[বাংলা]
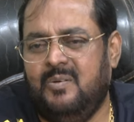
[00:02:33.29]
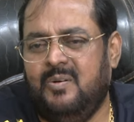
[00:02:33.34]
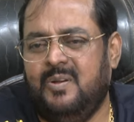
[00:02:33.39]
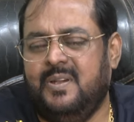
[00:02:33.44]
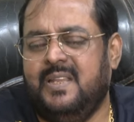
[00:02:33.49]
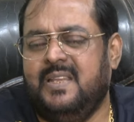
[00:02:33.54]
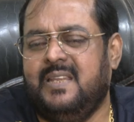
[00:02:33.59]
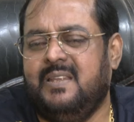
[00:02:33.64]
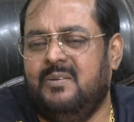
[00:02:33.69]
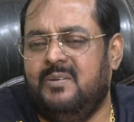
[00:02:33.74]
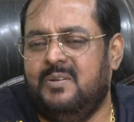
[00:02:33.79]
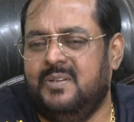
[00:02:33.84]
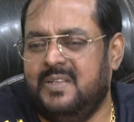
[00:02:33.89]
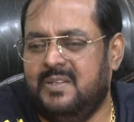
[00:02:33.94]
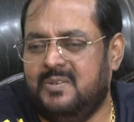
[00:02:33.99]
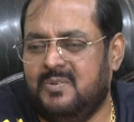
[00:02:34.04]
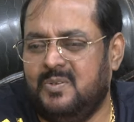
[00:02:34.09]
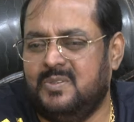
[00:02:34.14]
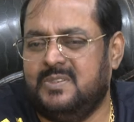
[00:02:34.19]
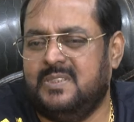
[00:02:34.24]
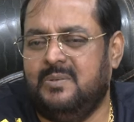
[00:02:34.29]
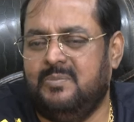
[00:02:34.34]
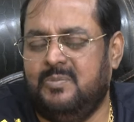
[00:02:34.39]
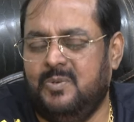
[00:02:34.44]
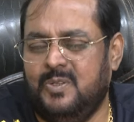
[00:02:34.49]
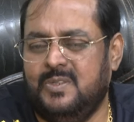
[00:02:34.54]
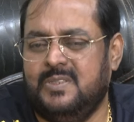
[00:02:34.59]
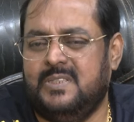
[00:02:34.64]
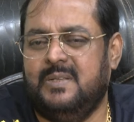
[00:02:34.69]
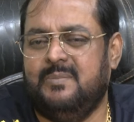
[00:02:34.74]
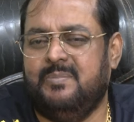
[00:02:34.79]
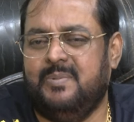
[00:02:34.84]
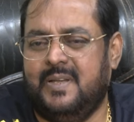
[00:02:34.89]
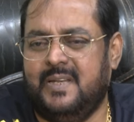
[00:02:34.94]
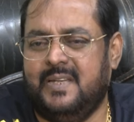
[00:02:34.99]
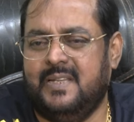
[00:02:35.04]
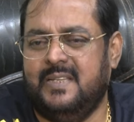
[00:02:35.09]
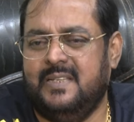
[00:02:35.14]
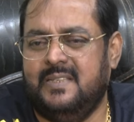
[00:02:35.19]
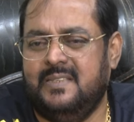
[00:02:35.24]
অনেকে অনেক কথা বলতে
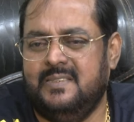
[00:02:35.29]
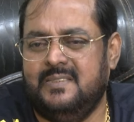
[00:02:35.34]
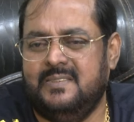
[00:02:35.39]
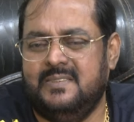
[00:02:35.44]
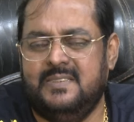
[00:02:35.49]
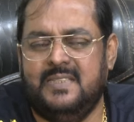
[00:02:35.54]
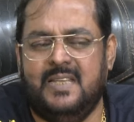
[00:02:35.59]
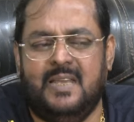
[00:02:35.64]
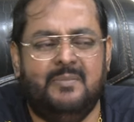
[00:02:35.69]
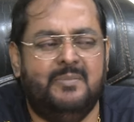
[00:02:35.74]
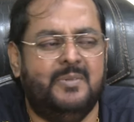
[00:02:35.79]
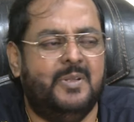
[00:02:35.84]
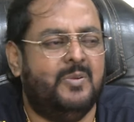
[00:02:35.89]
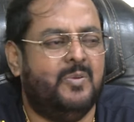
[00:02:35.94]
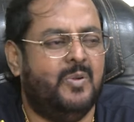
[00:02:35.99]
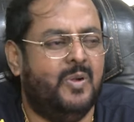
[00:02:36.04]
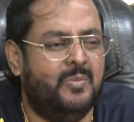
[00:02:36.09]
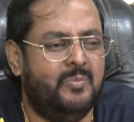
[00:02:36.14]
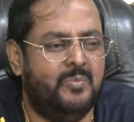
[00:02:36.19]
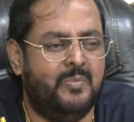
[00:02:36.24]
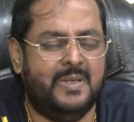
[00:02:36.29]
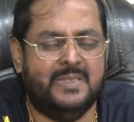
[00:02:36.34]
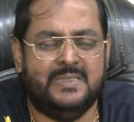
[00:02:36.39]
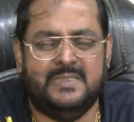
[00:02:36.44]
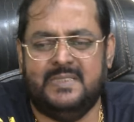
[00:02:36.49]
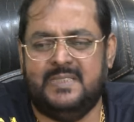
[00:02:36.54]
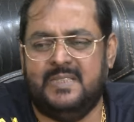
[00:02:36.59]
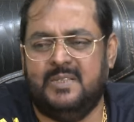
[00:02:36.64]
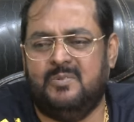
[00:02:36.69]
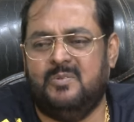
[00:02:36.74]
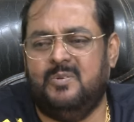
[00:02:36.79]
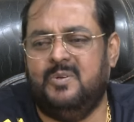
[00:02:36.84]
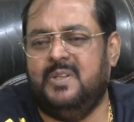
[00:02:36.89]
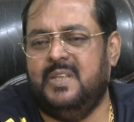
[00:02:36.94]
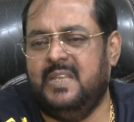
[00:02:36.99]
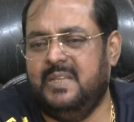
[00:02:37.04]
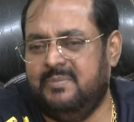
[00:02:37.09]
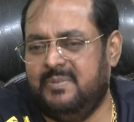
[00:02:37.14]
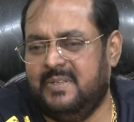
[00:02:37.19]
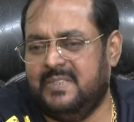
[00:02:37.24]
পারে যে আমরা কম বাজেটে করি
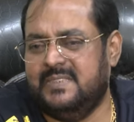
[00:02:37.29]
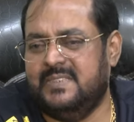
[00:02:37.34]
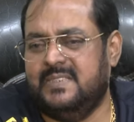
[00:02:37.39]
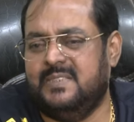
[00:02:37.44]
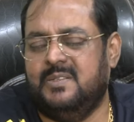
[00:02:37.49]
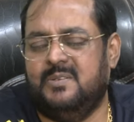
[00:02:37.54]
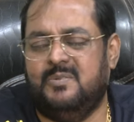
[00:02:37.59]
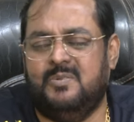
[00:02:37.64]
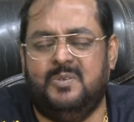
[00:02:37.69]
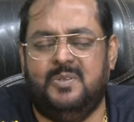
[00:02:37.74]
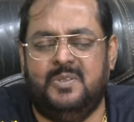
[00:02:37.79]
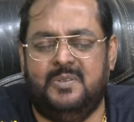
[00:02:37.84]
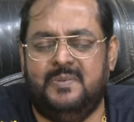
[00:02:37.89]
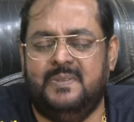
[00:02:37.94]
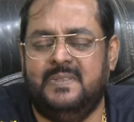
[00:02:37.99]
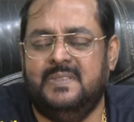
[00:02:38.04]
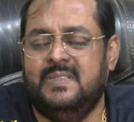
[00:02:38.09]
এই বাজেটে করি